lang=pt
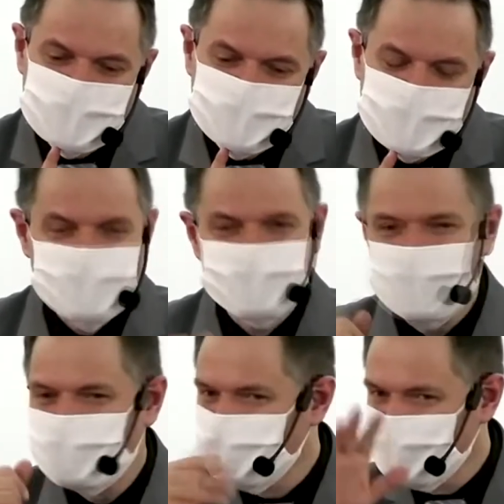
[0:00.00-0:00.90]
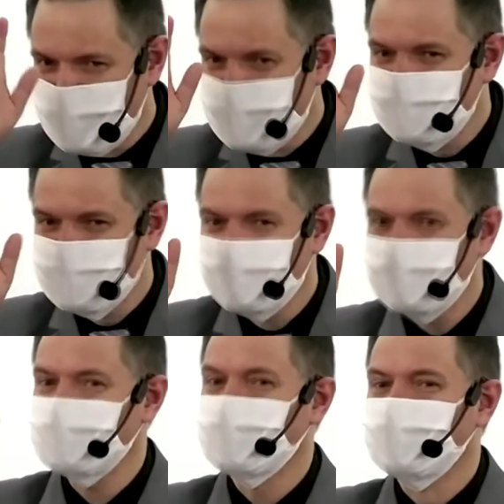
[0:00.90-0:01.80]
mas Paulo segue o seu
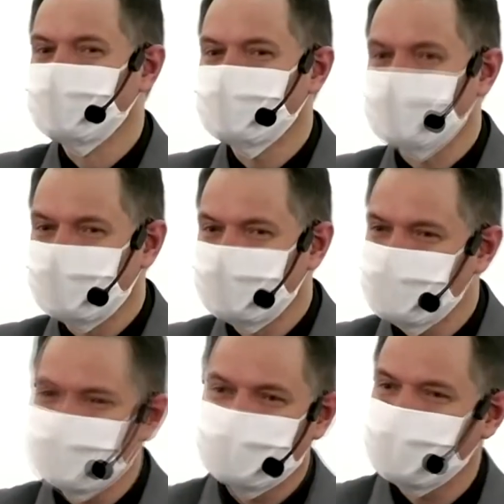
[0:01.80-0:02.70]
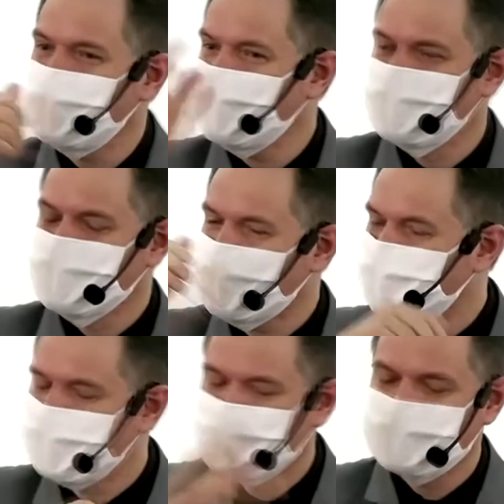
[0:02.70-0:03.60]
percurso, é um missionário, está
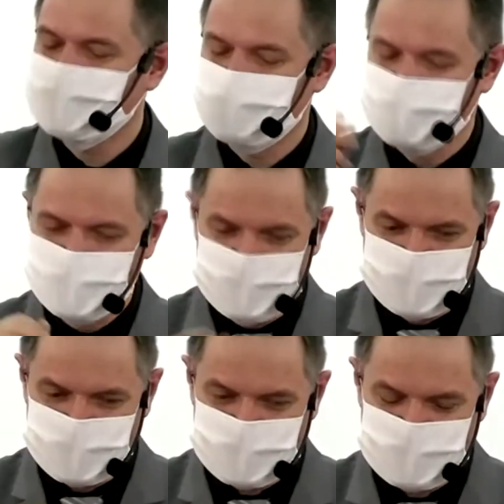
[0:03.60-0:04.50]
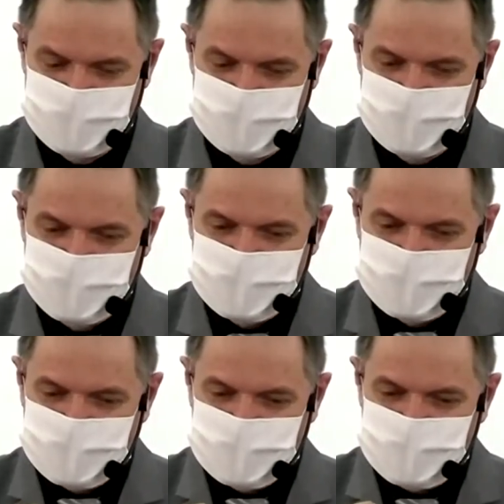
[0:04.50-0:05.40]
plantando igrejas.
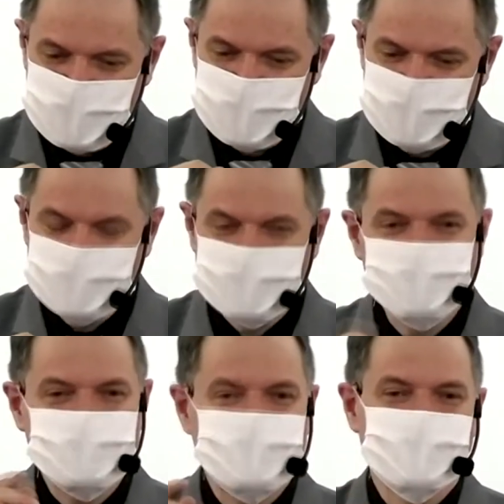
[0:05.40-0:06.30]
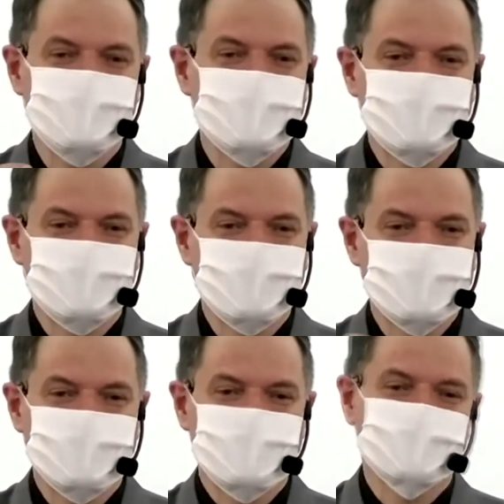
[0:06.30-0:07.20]
E então, em determinado
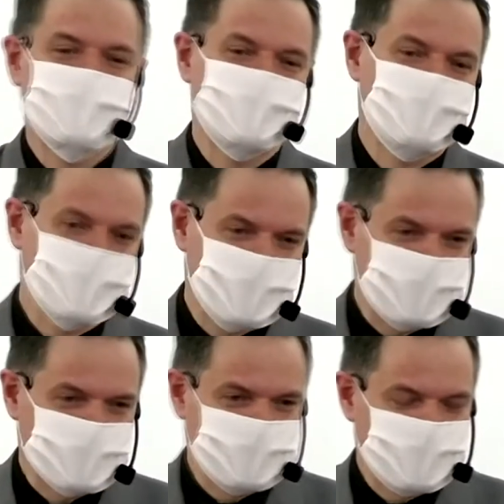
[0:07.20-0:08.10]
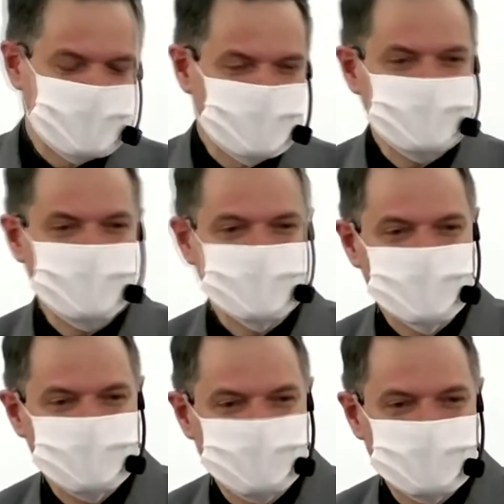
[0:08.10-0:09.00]
momento, ele escreve uma carta para essa
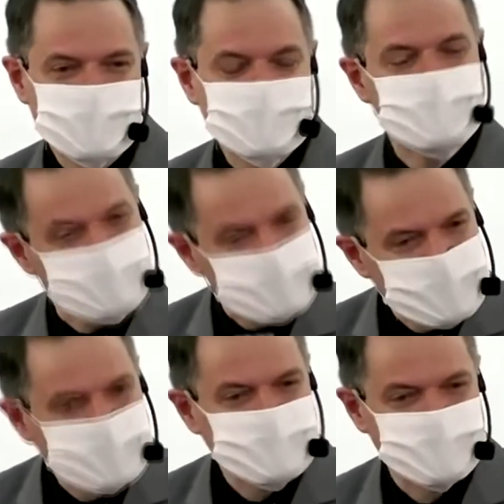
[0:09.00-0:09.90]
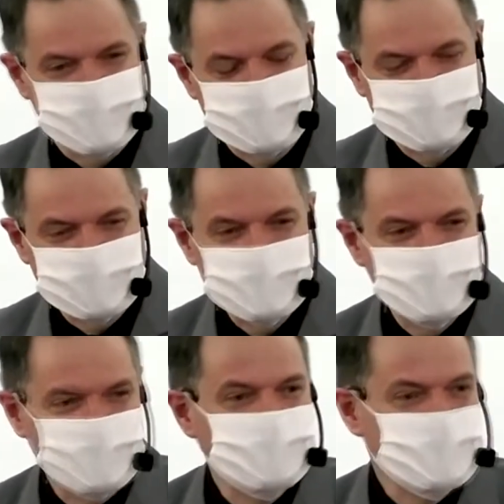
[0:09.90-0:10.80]
igreja. Está preso
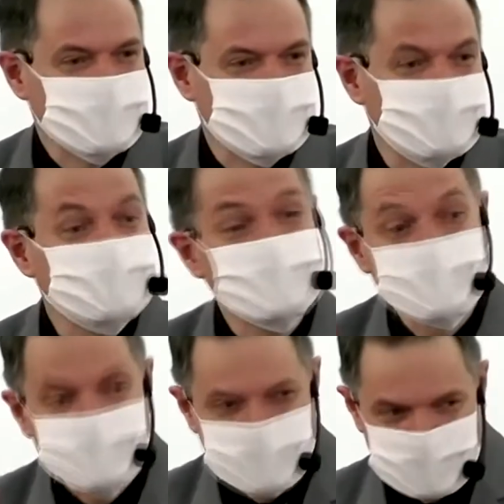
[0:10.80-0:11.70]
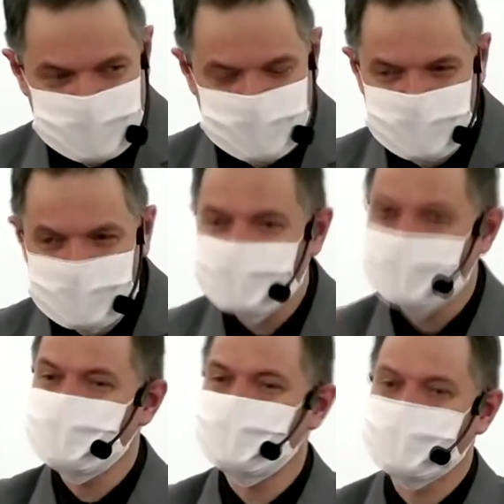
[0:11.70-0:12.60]
nesse momento, preso.
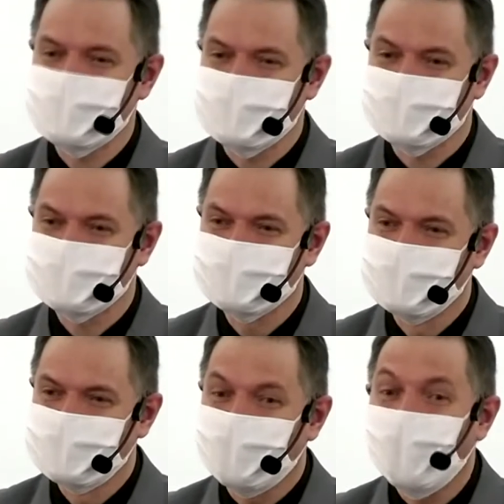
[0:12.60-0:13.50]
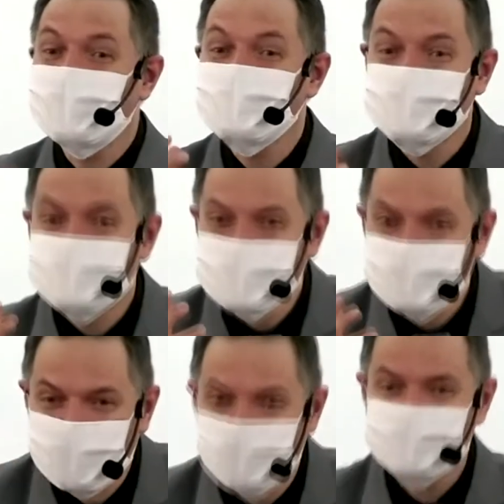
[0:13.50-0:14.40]
Escreve uma carta. Olha o
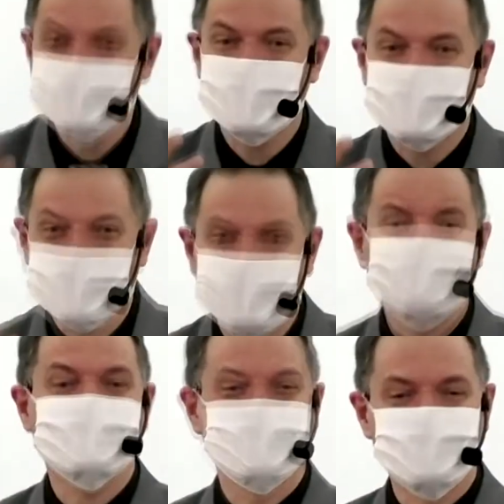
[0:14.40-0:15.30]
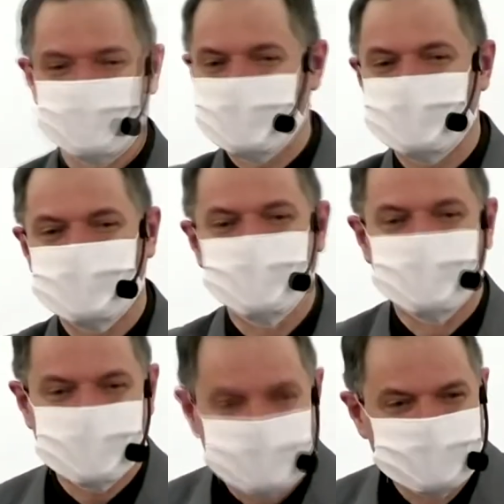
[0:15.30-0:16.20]
teor da carta do
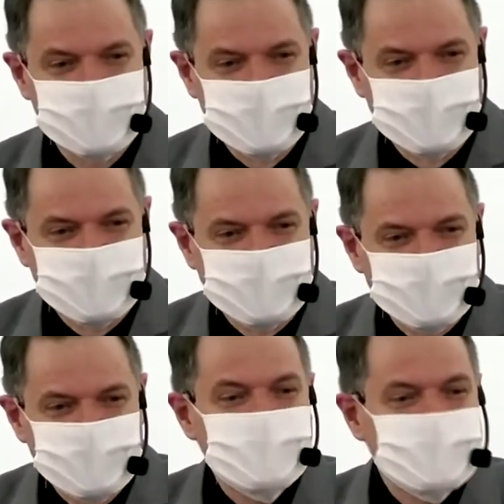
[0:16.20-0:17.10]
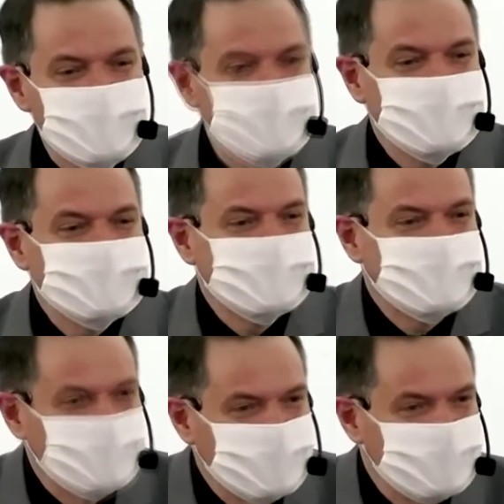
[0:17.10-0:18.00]
plantador. O que o
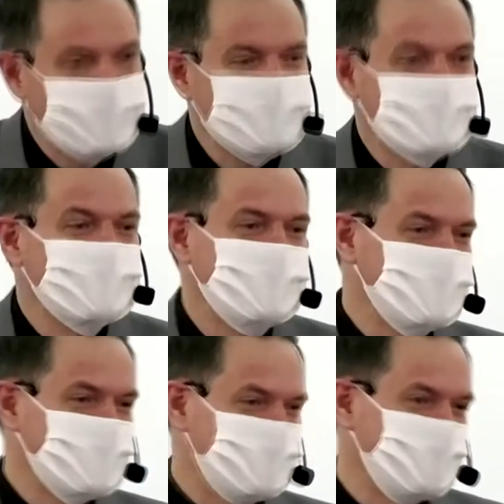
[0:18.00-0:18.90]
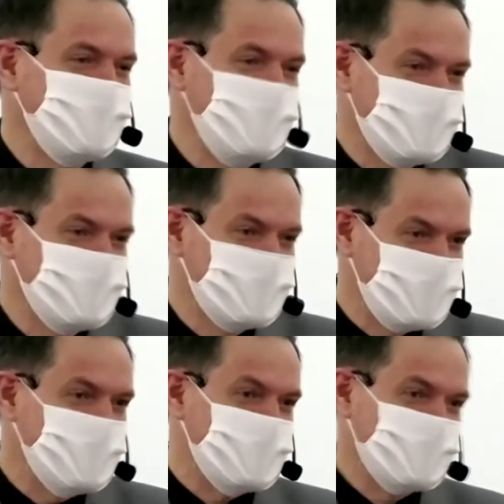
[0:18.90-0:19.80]
plantador dessa igreja poderia
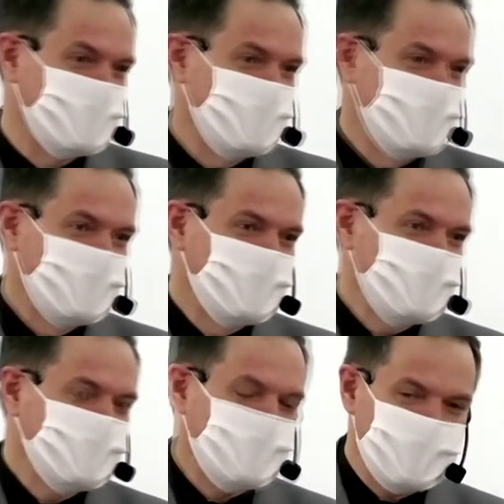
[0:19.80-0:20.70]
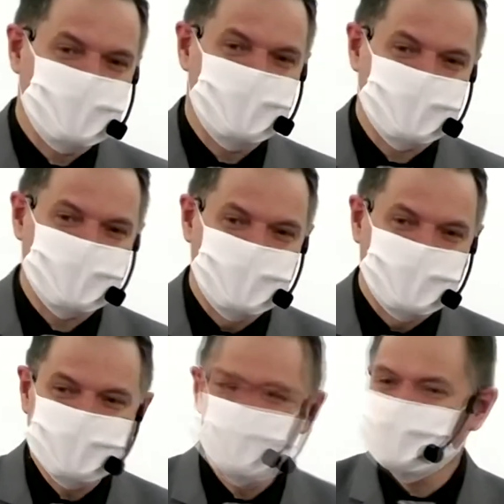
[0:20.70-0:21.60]
dizer? Olha,
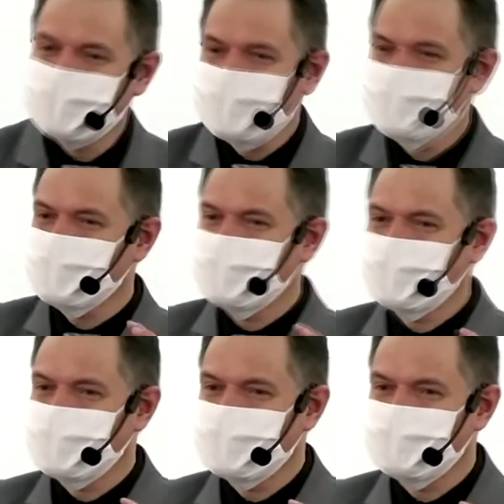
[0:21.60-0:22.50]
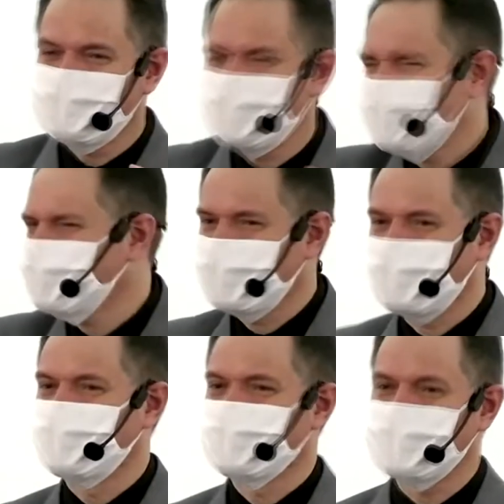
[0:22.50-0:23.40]
não deixem que pisem
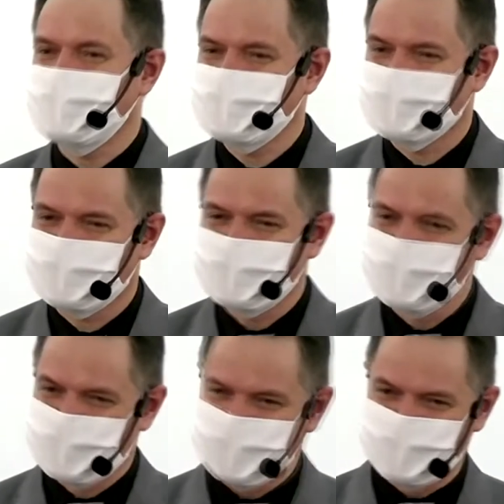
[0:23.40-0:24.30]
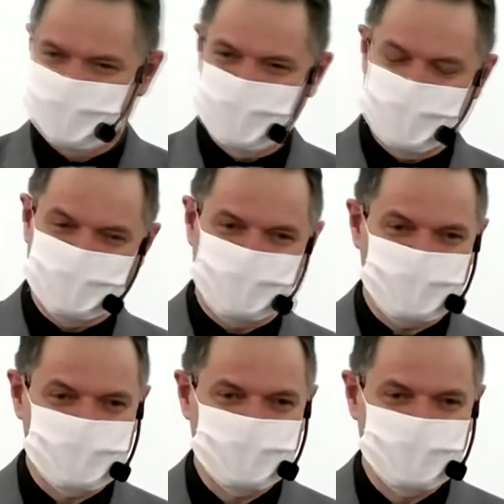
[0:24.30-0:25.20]
em vocês, igreja de Filipos